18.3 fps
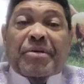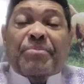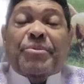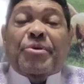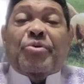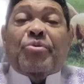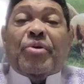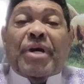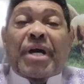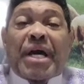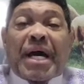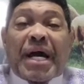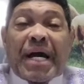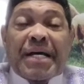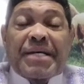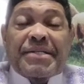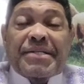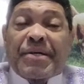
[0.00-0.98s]
que mil
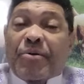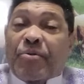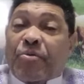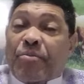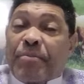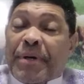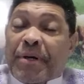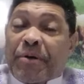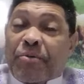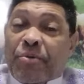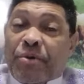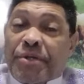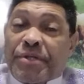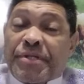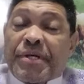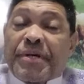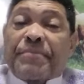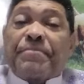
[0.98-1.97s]
reais é alguma
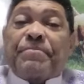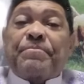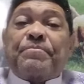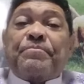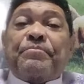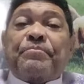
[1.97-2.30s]
coisa